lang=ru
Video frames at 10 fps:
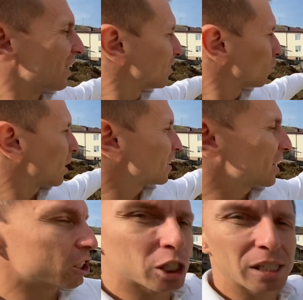Туда
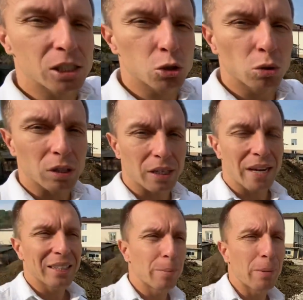заезд 6 соток,
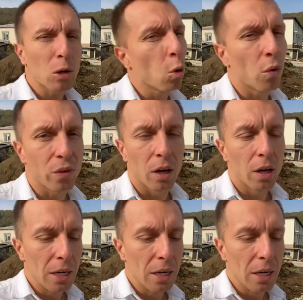это парковка.